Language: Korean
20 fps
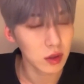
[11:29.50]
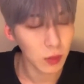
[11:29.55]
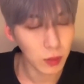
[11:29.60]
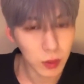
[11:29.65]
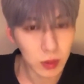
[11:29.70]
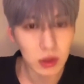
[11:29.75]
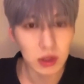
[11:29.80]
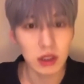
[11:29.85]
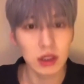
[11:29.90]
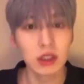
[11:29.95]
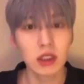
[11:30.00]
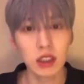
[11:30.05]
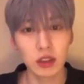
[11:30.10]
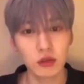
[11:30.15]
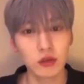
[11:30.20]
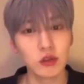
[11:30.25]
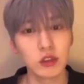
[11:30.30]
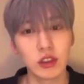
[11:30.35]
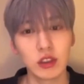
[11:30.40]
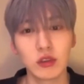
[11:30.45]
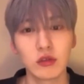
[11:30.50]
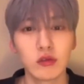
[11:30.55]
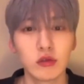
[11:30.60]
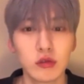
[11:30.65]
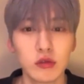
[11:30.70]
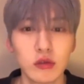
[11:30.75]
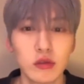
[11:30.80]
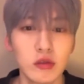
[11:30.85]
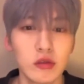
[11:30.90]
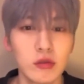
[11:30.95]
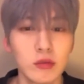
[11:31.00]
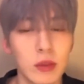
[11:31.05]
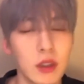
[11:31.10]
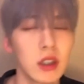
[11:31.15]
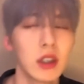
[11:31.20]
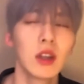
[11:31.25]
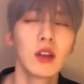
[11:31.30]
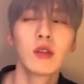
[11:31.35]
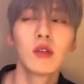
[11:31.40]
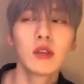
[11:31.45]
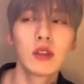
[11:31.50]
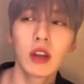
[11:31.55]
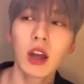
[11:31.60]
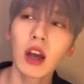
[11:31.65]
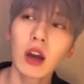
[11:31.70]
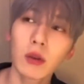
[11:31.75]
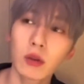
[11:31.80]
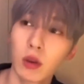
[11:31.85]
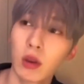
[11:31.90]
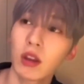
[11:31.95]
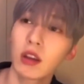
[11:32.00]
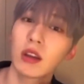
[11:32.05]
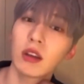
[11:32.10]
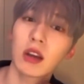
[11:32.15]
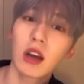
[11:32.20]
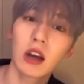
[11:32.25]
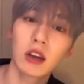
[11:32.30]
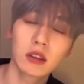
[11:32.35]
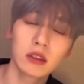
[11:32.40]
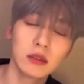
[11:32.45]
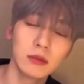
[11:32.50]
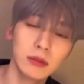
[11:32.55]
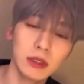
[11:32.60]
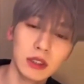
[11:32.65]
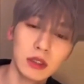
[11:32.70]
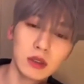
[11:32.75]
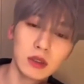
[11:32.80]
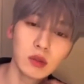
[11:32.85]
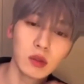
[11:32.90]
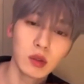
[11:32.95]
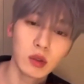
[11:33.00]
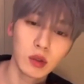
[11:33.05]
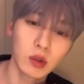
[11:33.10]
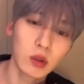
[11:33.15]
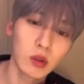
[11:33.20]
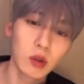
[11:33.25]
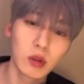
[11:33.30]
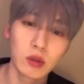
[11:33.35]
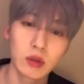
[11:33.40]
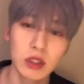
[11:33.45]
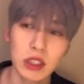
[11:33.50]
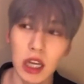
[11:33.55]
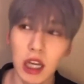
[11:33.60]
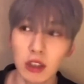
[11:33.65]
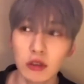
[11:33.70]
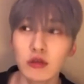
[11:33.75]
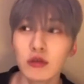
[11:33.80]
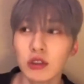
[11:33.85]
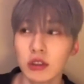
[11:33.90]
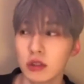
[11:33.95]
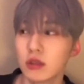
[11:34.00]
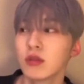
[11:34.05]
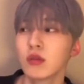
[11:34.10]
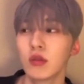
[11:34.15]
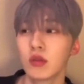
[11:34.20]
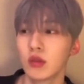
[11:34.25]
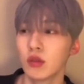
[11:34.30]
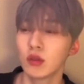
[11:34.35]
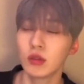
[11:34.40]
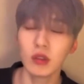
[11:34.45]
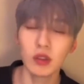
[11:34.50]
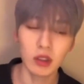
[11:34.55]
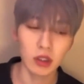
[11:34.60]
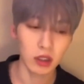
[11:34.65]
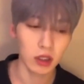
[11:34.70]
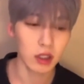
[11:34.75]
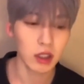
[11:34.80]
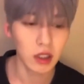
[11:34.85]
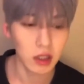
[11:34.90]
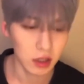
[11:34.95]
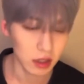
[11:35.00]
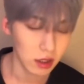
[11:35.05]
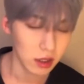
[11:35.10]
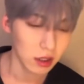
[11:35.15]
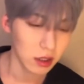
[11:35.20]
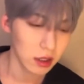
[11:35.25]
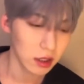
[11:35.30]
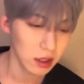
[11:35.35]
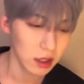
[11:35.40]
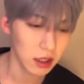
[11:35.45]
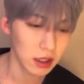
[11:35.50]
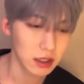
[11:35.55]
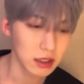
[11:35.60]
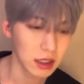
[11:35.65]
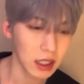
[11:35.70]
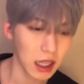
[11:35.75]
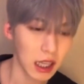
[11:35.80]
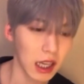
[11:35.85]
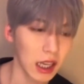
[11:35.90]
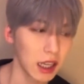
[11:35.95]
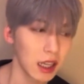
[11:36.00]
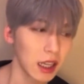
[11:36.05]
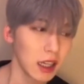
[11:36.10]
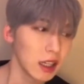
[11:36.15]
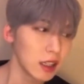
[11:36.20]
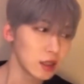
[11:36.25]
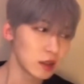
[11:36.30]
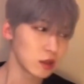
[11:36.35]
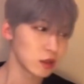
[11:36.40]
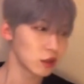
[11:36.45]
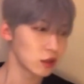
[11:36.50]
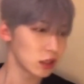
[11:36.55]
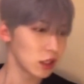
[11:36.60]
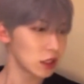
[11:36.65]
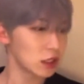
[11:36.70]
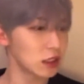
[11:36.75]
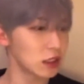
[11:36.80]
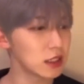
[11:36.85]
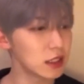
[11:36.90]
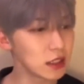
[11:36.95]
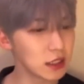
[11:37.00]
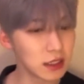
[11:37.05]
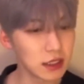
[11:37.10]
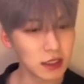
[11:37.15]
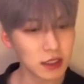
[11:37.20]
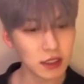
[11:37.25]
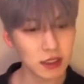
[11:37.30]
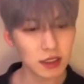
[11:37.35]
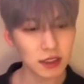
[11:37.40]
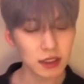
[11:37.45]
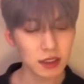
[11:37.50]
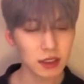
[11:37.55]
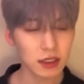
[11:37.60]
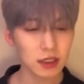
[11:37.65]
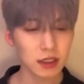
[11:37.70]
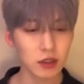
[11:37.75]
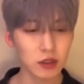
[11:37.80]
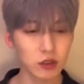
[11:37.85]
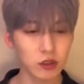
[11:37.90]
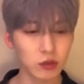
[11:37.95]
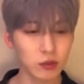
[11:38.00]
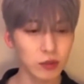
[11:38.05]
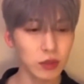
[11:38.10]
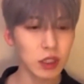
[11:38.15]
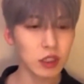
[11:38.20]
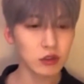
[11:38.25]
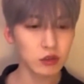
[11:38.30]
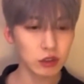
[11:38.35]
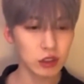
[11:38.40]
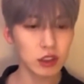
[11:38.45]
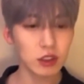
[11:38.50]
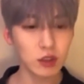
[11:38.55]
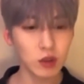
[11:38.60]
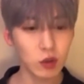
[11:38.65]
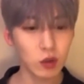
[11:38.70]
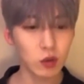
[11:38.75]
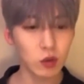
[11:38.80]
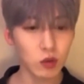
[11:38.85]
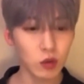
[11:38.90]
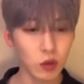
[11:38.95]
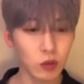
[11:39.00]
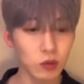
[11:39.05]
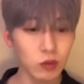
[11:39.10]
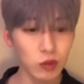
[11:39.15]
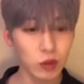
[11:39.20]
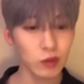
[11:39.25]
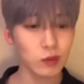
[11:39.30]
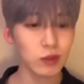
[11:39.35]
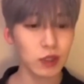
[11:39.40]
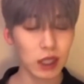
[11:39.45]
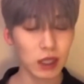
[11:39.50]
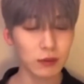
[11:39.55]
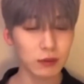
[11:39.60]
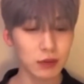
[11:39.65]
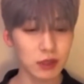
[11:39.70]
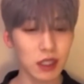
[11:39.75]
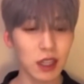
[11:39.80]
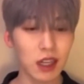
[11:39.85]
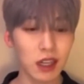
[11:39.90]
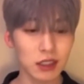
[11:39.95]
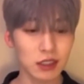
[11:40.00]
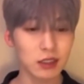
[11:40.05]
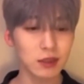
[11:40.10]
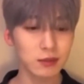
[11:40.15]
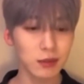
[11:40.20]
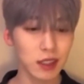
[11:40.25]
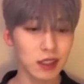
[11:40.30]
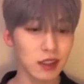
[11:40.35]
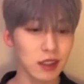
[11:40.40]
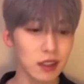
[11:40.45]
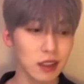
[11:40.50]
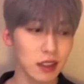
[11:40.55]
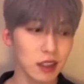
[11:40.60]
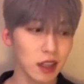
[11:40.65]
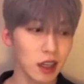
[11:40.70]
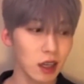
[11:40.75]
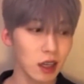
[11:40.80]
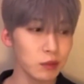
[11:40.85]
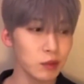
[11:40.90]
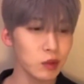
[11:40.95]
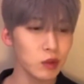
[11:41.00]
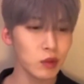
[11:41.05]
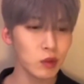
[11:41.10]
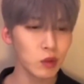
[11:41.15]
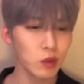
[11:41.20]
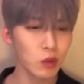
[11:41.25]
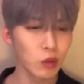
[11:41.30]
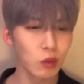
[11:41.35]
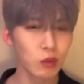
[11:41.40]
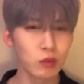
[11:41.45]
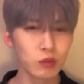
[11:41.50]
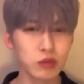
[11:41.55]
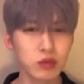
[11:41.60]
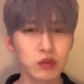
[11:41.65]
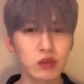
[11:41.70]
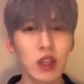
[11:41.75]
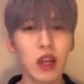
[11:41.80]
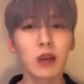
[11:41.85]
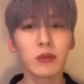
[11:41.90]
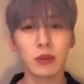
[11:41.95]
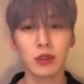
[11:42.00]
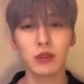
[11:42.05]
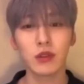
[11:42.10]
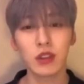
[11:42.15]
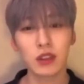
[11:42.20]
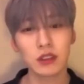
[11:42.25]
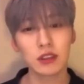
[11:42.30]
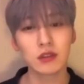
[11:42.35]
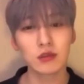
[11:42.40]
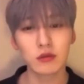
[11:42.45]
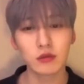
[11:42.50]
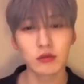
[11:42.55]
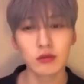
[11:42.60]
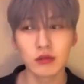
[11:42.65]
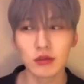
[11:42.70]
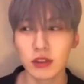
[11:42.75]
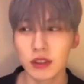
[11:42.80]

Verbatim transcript: 서포트 해주시고 막 이럴 때가 되게 가끔 있어요. 자주 있어요. 근데 그게 전 사실 준비해 주시는 것도 너무너무 감사하지만 한편으로 너무 부담이 되시고